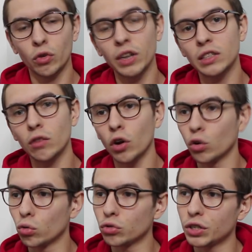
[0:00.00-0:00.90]
Donc à savoir que
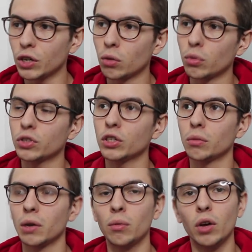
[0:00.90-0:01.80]
le concert commençait
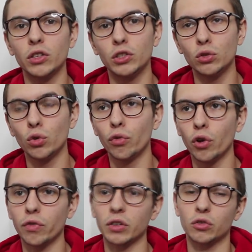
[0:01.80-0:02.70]
normalement à
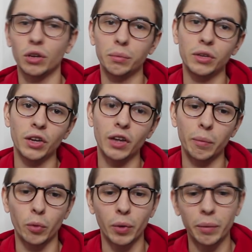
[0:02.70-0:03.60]
19h. Enfin sur les billets, il y a à
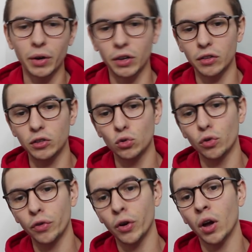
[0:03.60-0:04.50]
peu près marqué
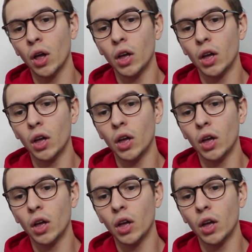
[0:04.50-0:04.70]
19h.